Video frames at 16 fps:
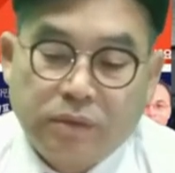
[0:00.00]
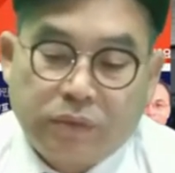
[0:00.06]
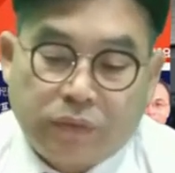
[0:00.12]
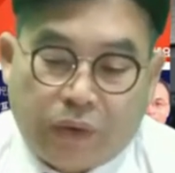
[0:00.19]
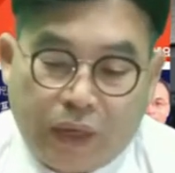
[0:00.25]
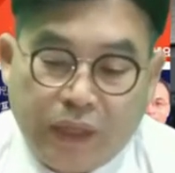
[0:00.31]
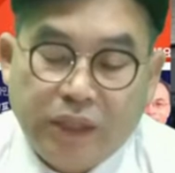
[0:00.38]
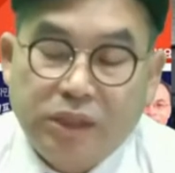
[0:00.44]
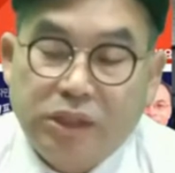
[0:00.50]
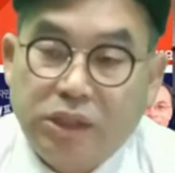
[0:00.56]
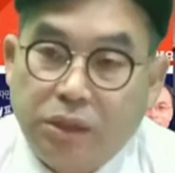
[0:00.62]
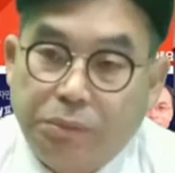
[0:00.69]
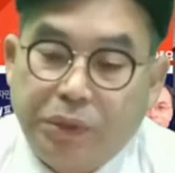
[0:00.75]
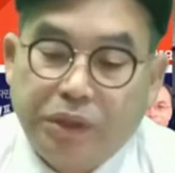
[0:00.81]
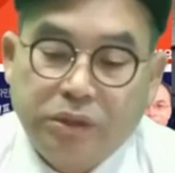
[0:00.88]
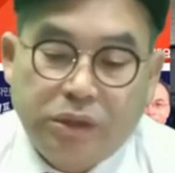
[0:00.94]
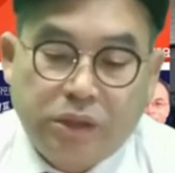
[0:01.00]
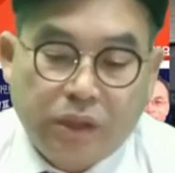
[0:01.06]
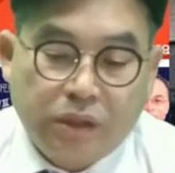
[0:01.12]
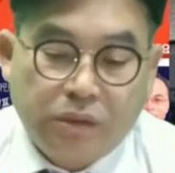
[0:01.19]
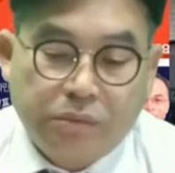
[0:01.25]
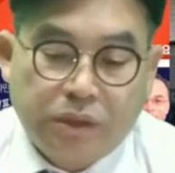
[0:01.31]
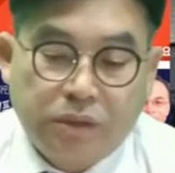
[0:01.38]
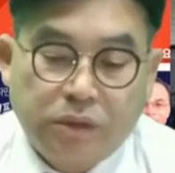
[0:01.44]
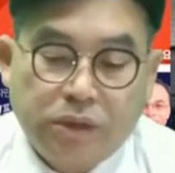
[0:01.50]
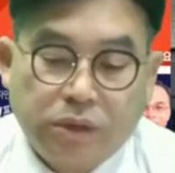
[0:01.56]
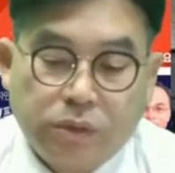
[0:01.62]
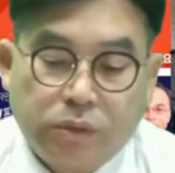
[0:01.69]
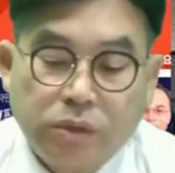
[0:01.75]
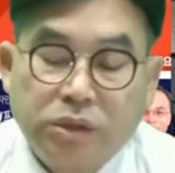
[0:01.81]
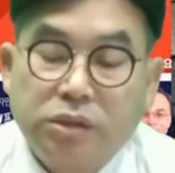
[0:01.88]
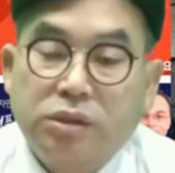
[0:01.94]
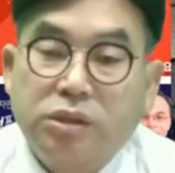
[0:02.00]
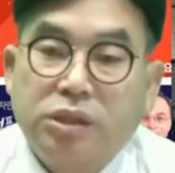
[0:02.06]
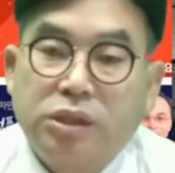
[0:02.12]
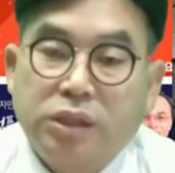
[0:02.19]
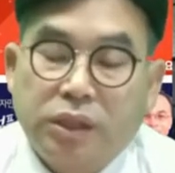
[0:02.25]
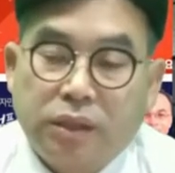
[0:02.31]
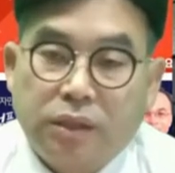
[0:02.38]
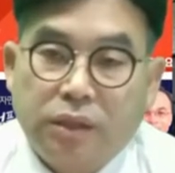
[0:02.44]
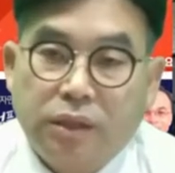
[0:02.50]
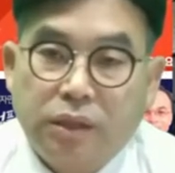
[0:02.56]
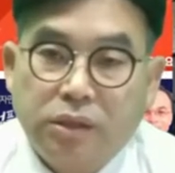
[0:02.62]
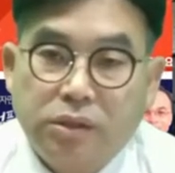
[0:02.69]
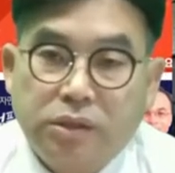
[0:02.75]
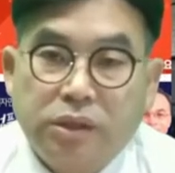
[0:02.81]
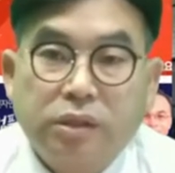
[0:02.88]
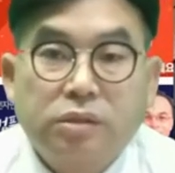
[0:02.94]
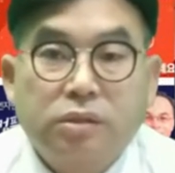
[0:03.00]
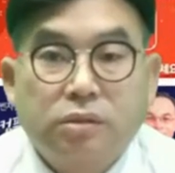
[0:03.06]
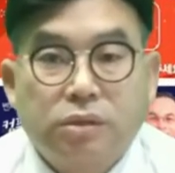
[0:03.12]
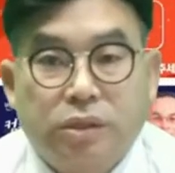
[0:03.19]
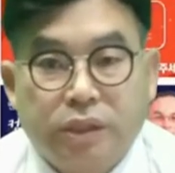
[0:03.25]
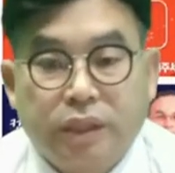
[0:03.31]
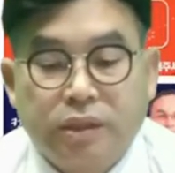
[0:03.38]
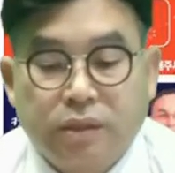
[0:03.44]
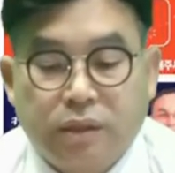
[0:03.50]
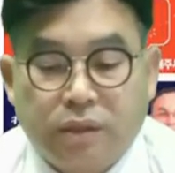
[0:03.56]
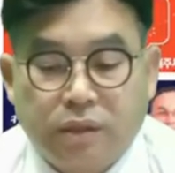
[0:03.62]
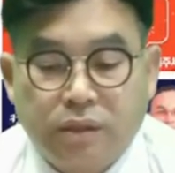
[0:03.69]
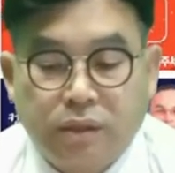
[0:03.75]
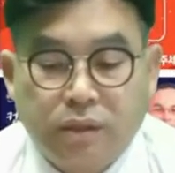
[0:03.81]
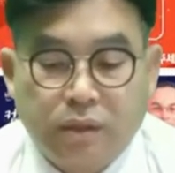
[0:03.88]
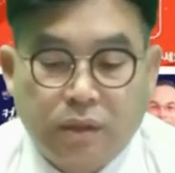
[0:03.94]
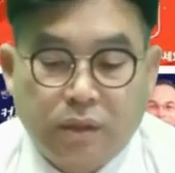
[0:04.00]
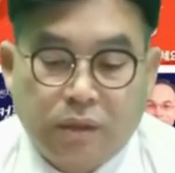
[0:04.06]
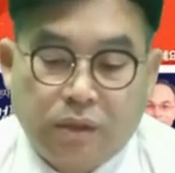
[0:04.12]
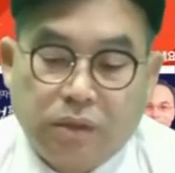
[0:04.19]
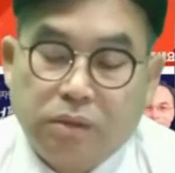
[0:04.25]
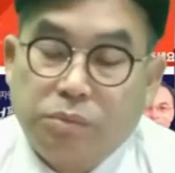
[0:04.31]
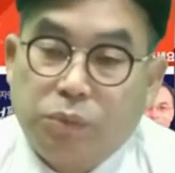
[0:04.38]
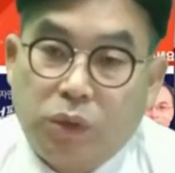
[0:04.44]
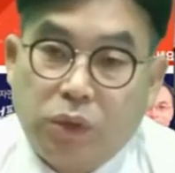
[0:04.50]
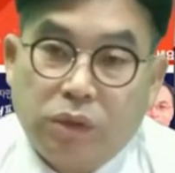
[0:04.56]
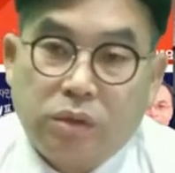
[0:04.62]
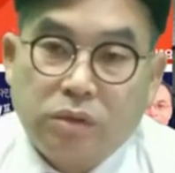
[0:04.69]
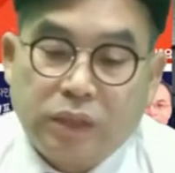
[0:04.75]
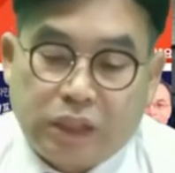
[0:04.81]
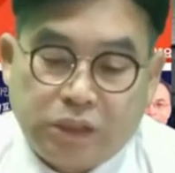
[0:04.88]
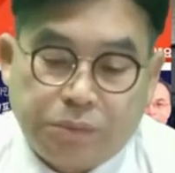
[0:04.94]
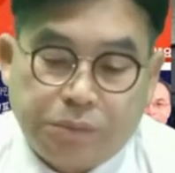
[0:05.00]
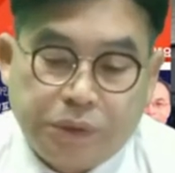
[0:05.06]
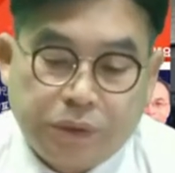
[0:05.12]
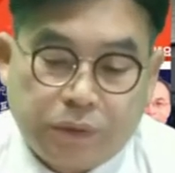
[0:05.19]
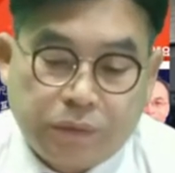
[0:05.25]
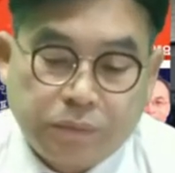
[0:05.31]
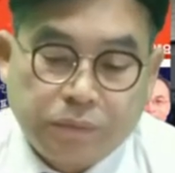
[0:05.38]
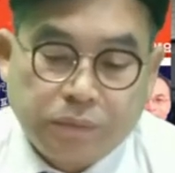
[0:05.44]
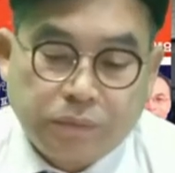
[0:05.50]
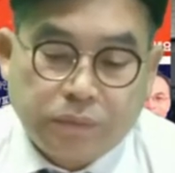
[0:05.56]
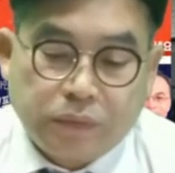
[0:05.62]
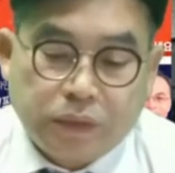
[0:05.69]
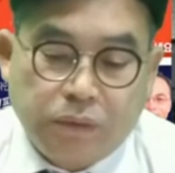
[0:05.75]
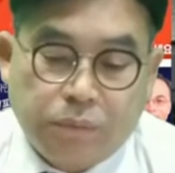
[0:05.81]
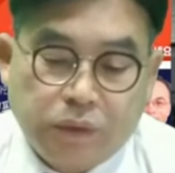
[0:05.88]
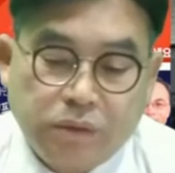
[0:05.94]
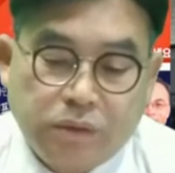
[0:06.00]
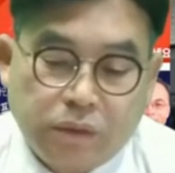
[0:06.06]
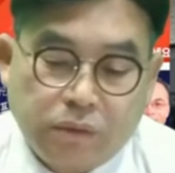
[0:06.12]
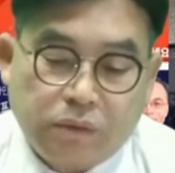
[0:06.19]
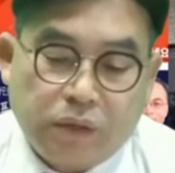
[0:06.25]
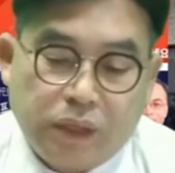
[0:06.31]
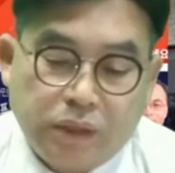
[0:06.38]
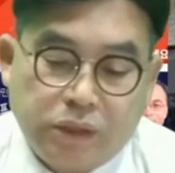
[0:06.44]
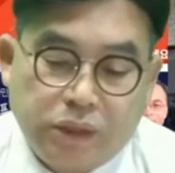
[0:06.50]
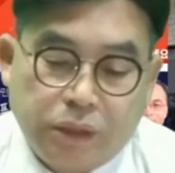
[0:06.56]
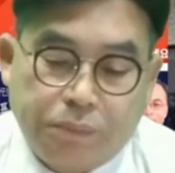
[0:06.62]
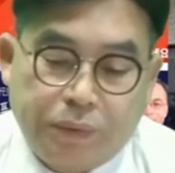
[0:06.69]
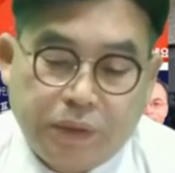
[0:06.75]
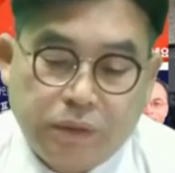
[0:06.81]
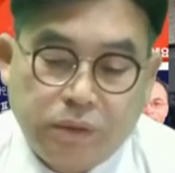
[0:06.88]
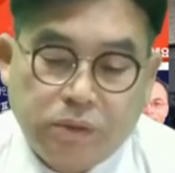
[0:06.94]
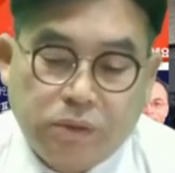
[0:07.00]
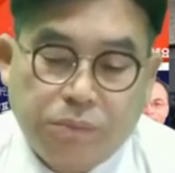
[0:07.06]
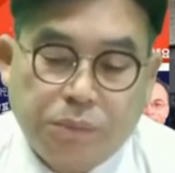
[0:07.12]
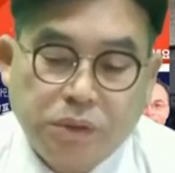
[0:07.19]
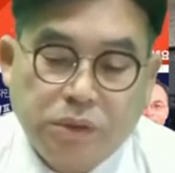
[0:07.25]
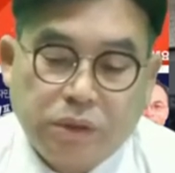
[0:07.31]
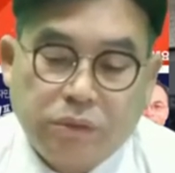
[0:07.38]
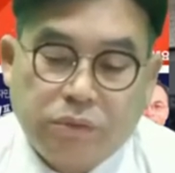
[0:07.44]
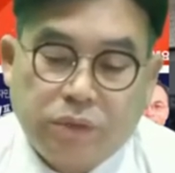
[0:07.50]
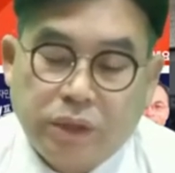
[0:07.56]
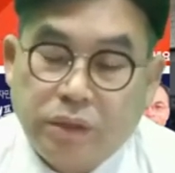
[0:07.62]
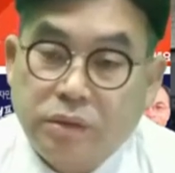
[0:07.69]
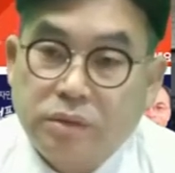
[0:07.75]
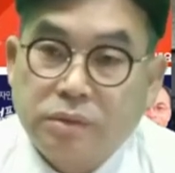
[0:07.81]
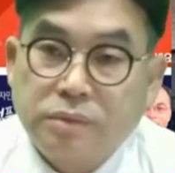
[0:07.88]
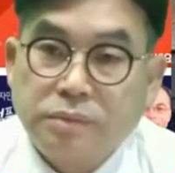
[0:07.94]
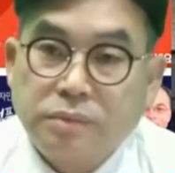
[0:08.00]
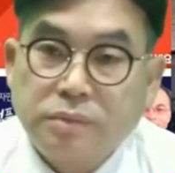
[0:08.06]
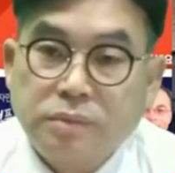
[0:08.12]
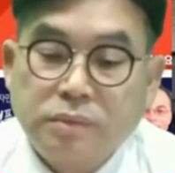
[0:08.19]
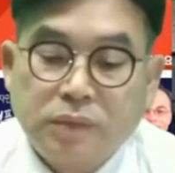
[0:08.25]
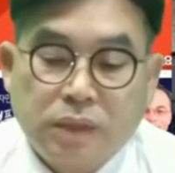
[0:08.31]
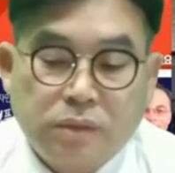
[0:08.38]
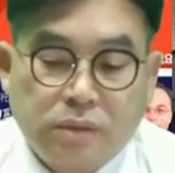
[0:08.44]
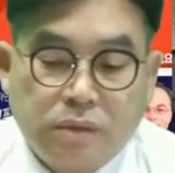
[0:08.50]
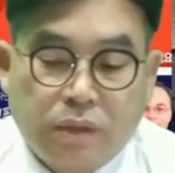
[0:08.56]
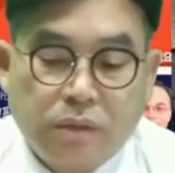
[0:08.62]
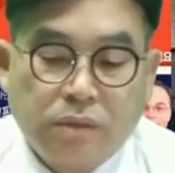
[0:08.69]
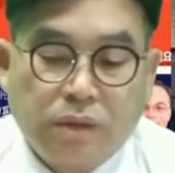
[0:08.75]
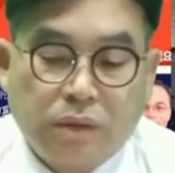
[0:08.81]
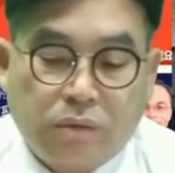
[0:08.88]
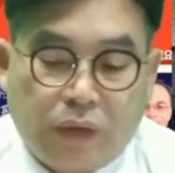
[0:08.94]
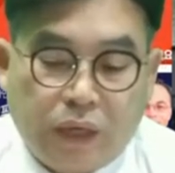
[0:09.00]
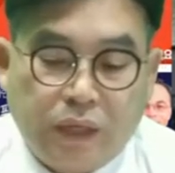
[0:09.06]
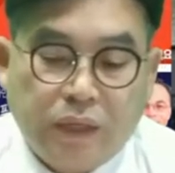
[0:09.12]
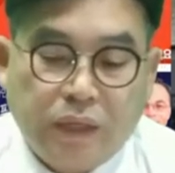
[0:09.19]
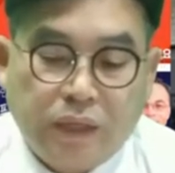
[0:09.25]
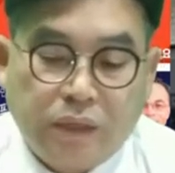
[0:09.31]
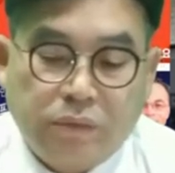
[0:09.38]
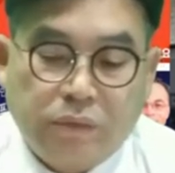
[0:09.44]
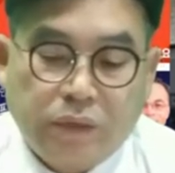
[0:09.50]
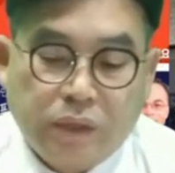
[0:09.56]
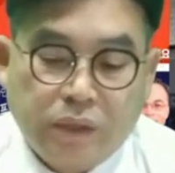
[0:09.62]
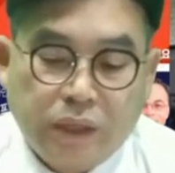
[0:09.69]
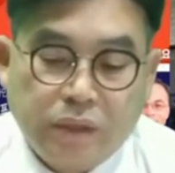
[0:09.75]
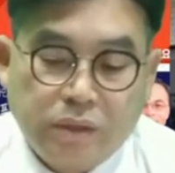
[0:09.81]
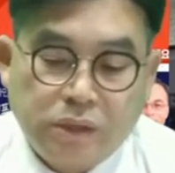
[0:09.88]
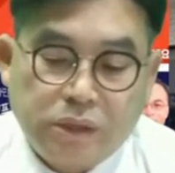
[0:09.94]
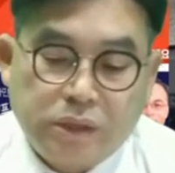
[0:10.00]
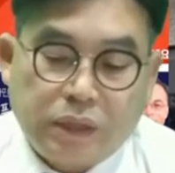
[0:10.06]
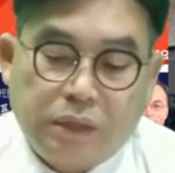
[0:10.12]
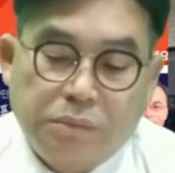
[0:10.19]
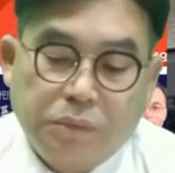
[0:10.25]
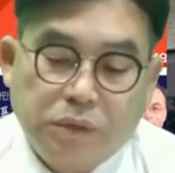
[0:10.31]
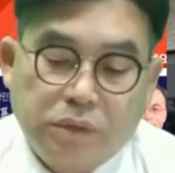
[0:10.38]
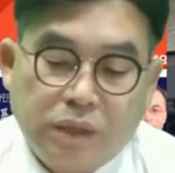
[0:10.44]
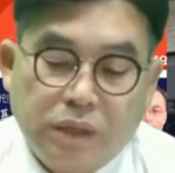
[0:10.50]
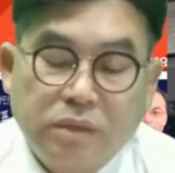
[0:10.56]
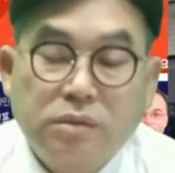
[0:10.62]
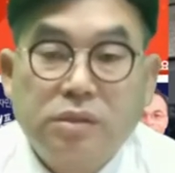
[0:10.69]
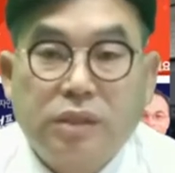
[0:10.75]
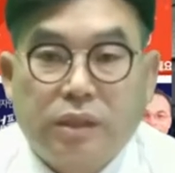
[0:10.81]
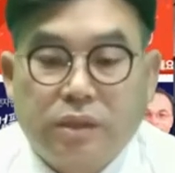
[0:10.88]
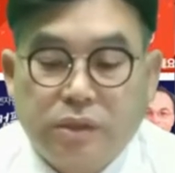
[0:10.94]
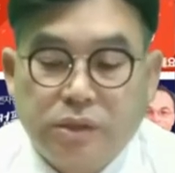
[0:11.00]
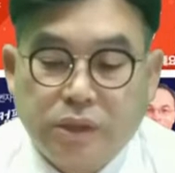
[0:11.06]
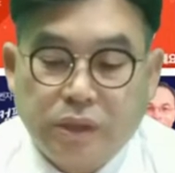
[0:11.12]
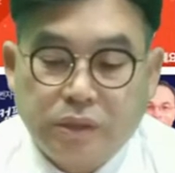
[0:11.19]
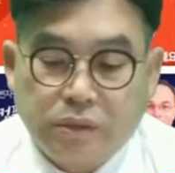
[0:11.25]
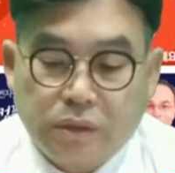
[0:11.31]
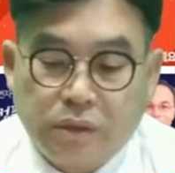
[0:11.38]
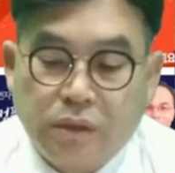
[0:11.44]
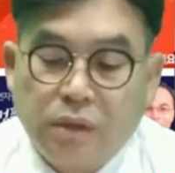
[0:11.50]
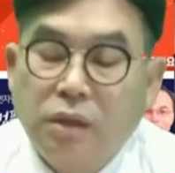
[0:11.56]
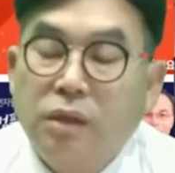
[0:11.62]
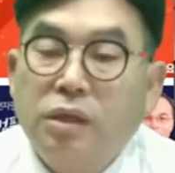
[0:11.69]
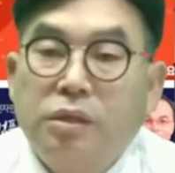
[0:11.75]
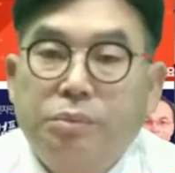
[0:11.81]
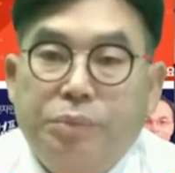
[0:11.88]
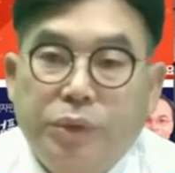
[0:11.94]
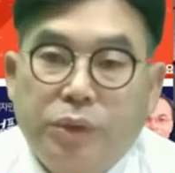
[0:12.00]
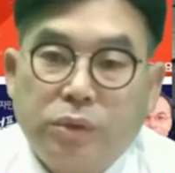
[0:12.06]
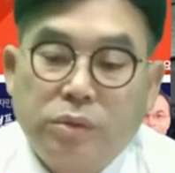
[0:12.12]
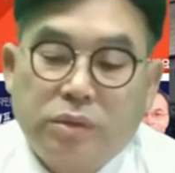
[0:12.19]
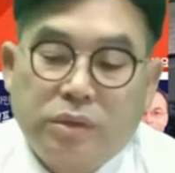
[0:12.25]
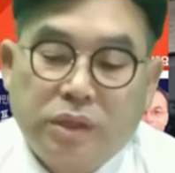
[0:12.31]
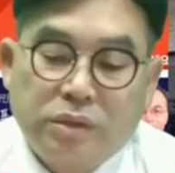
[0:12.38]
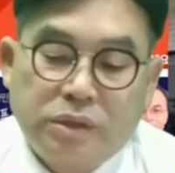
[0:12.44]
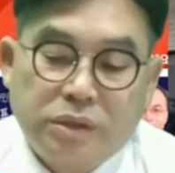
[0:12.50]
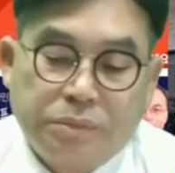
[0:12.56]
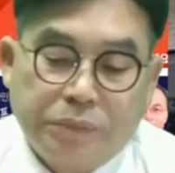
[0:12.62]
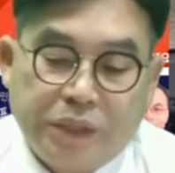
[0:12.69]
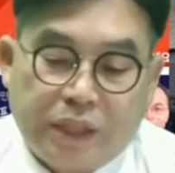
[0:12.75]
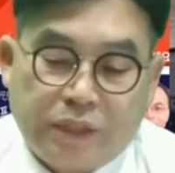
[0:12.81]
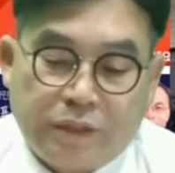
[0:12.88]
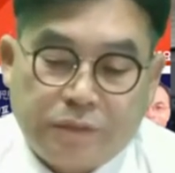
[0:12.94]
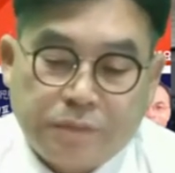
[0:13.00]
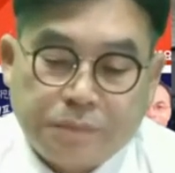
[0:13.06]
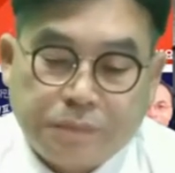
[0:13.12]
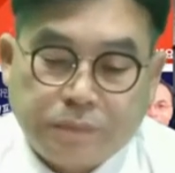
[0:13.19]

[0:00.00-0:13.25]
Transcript: 관리 실패의 책임을 지고 즉시 직에서, 직에서 물러나십시오. 이번 선거관리 실패의 근본적인 원인은 선거관리위원회의 잘못된 의사결정에서 비롯되었습니다.